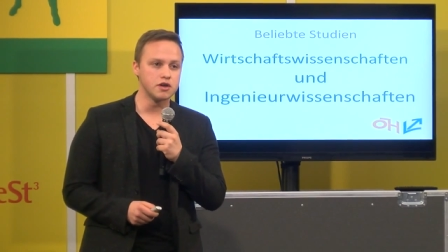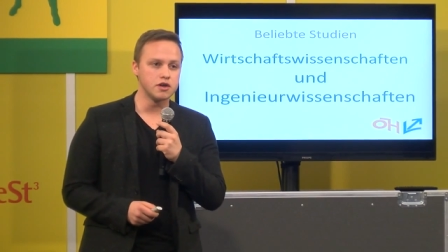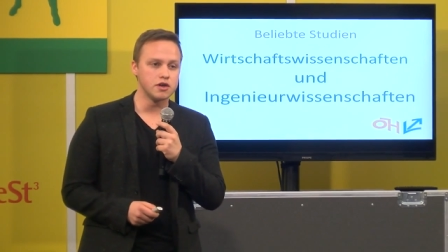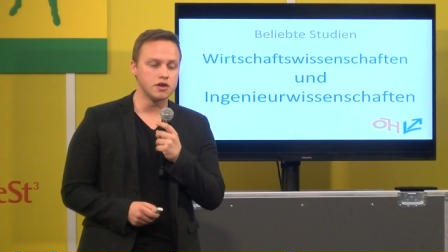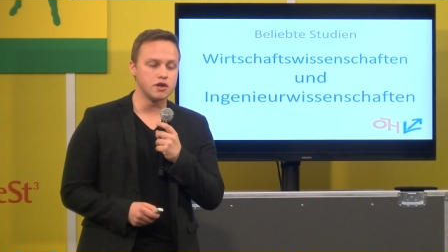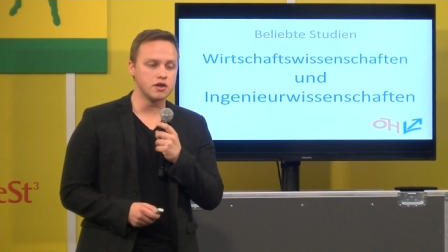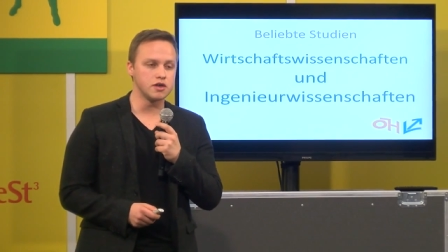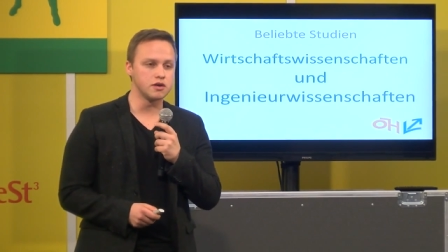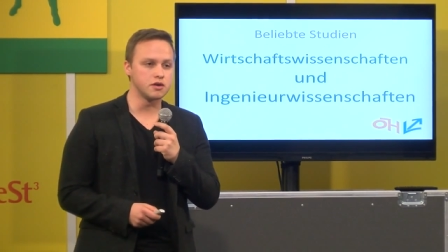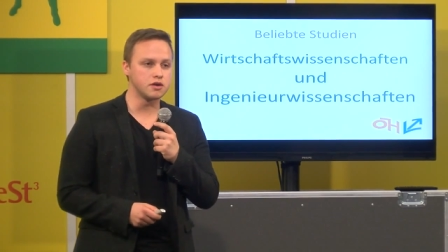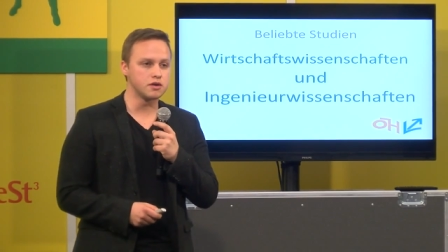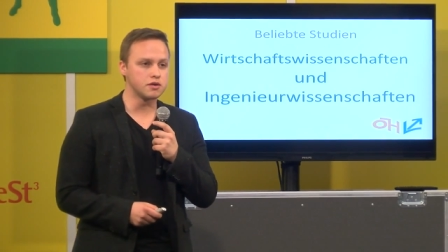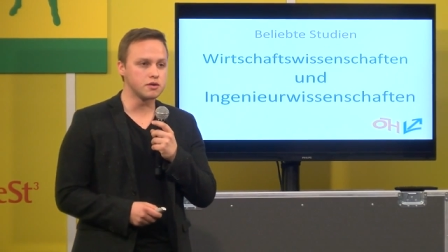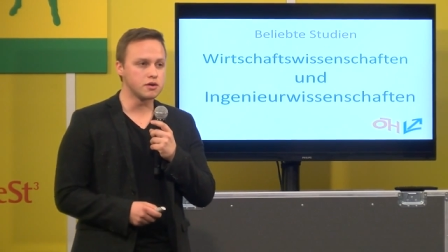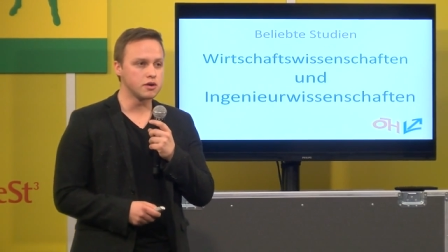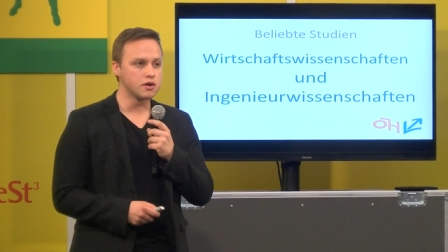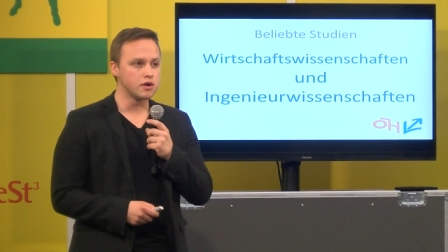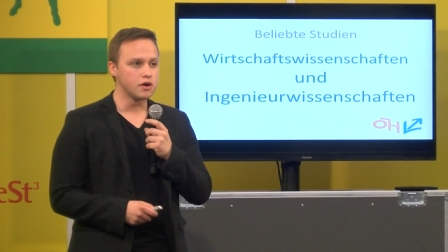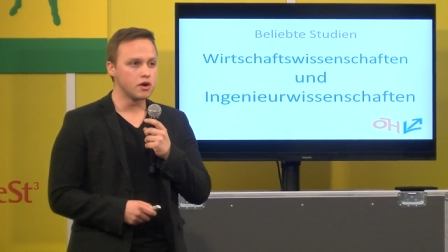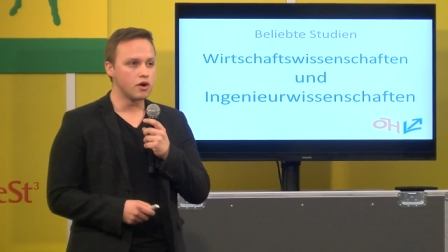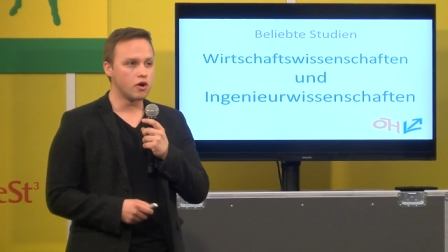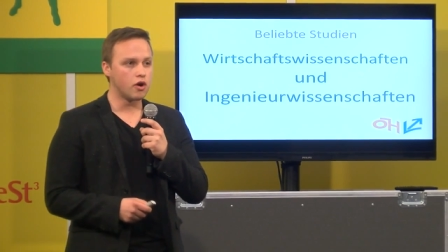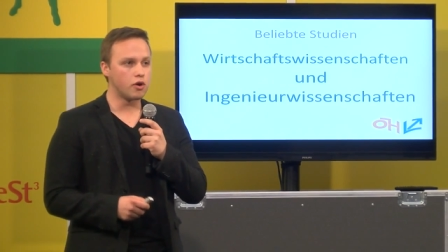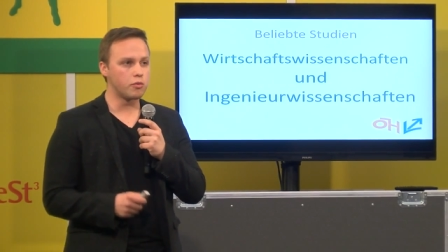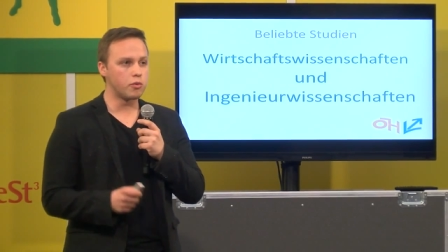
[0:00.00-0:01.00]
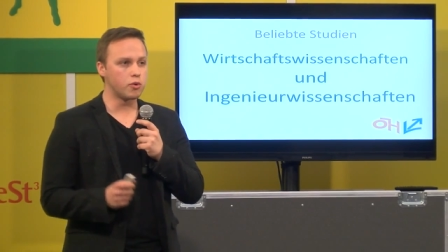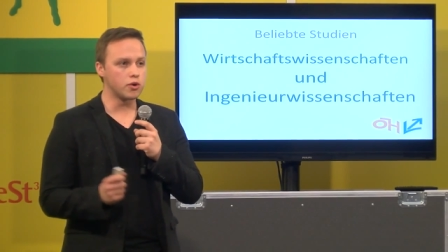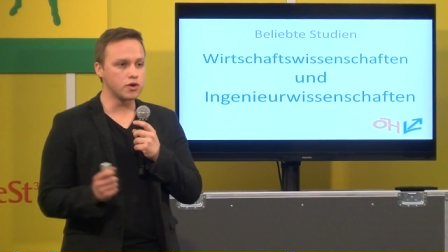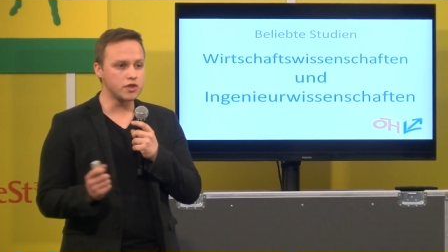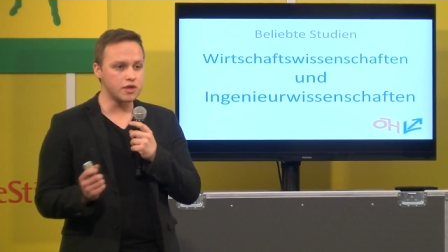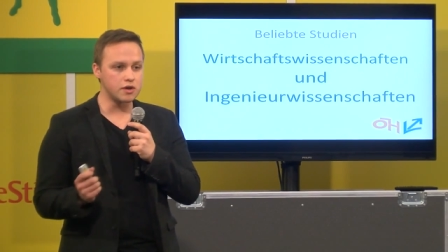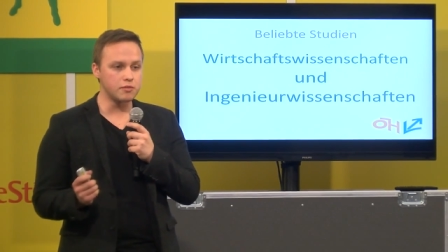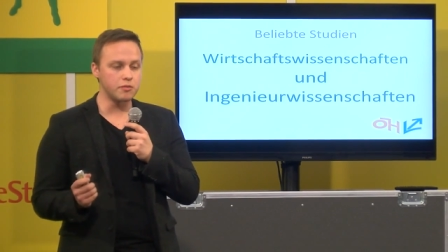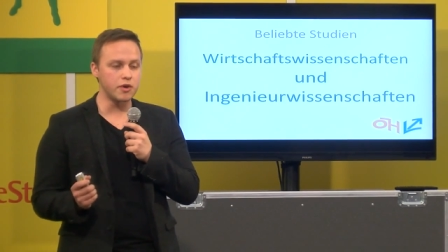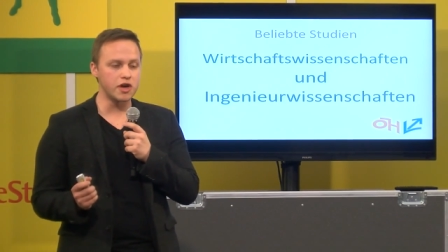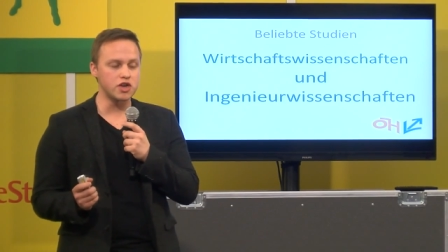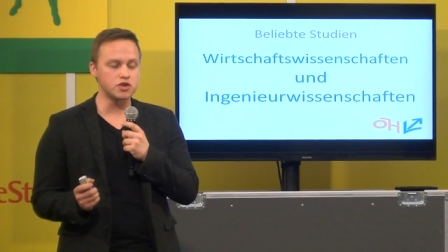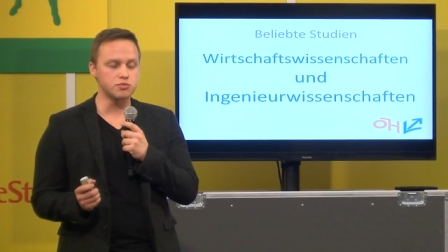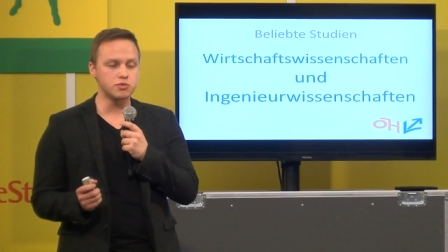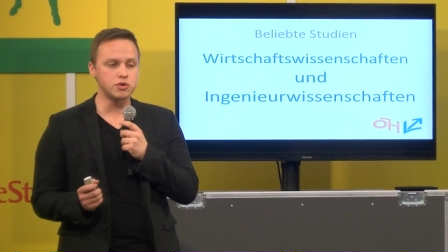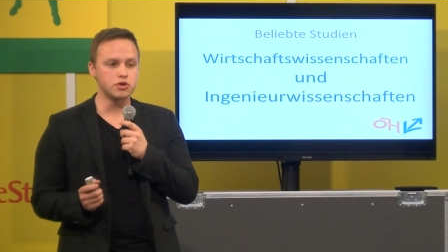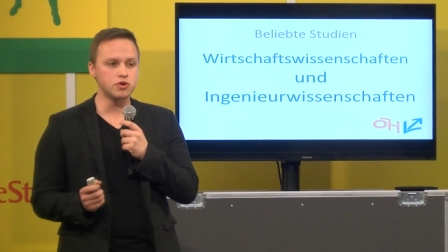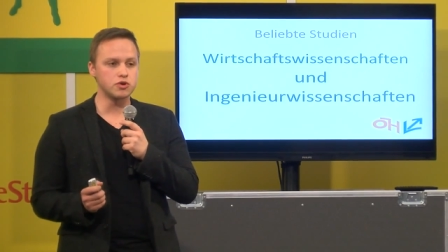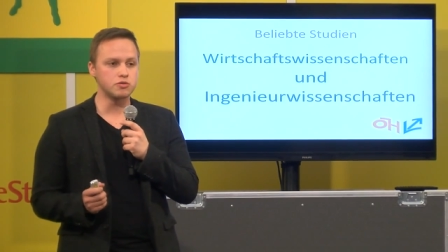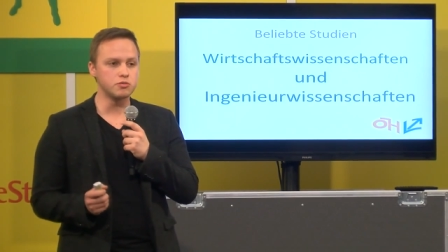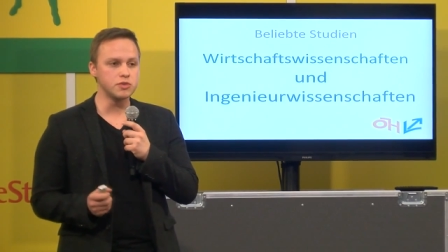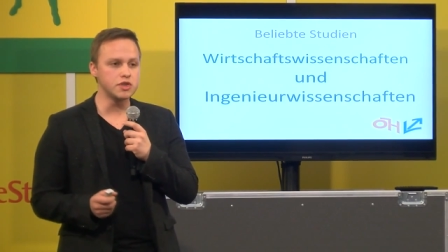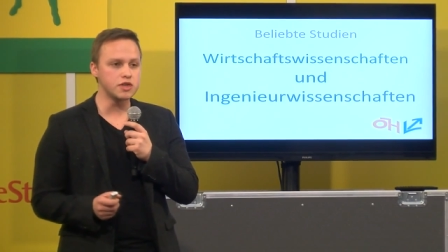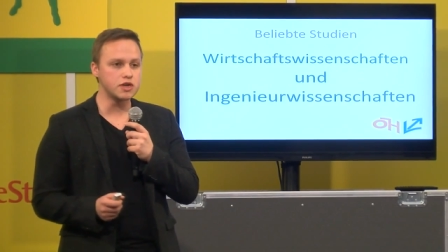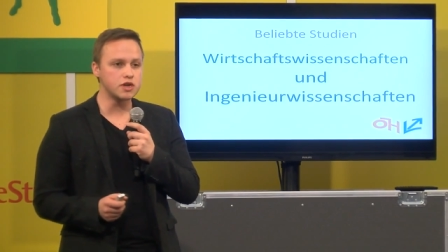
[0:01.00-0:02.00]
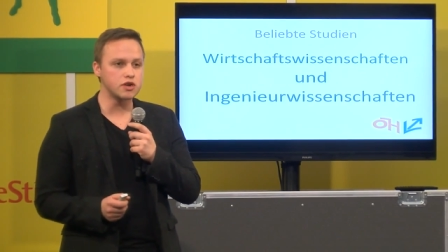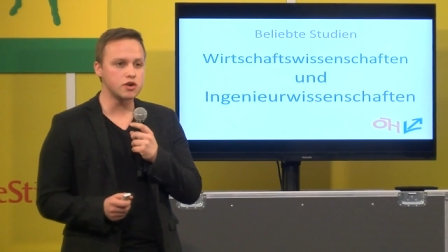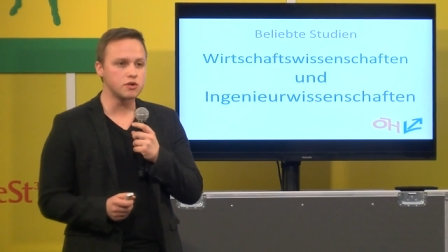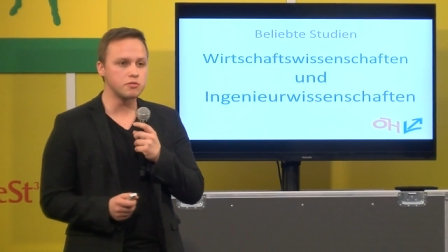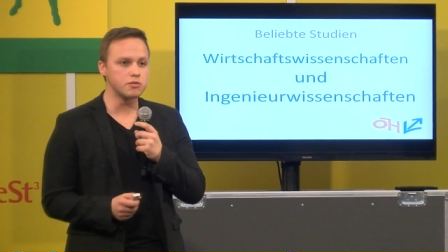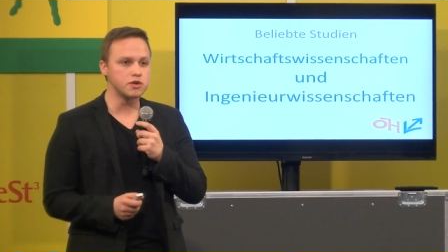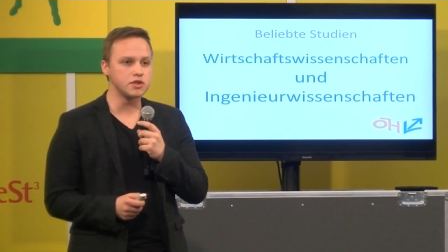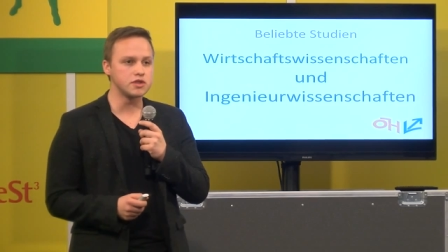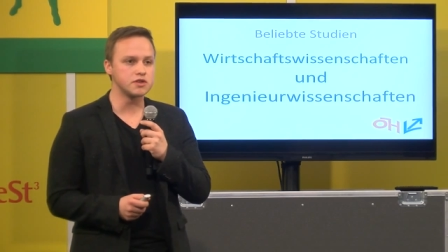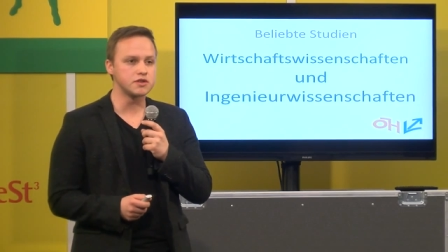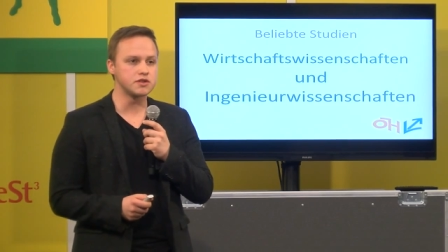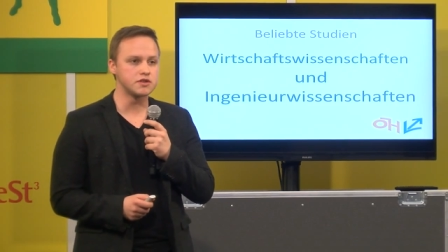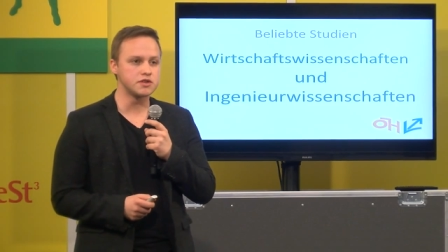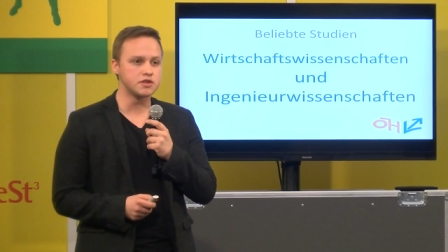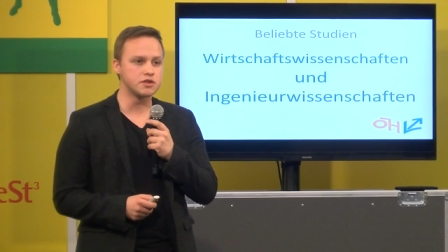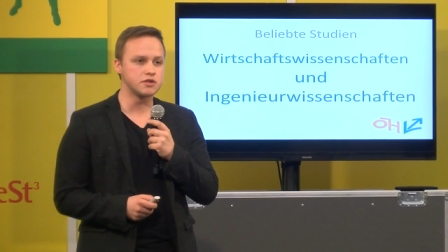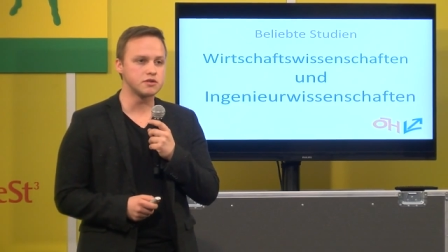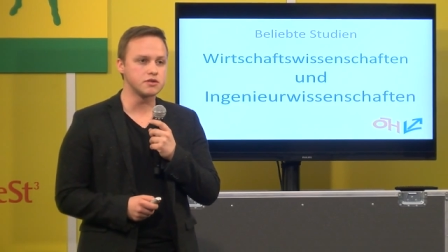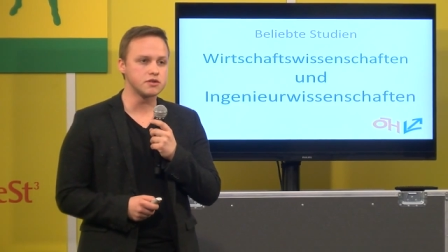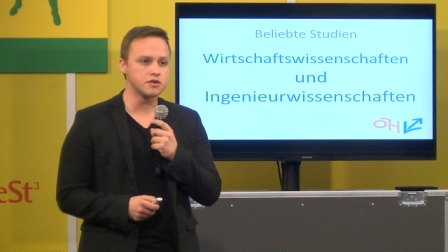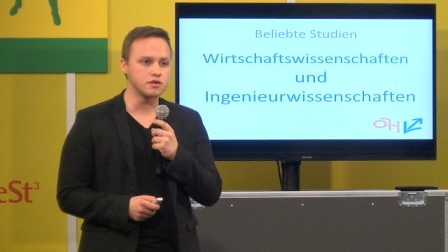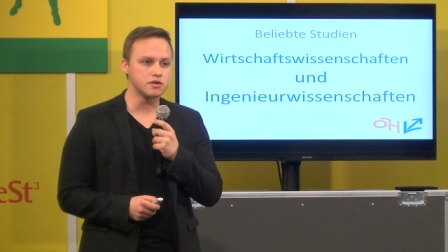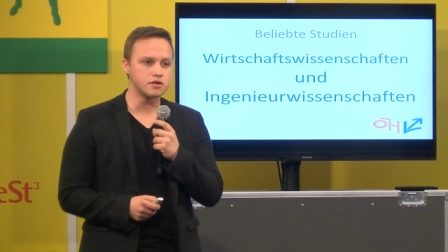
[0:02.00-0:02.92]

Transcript: Ich habe heute ein Beispiel noch mitgenommen, das ist, die,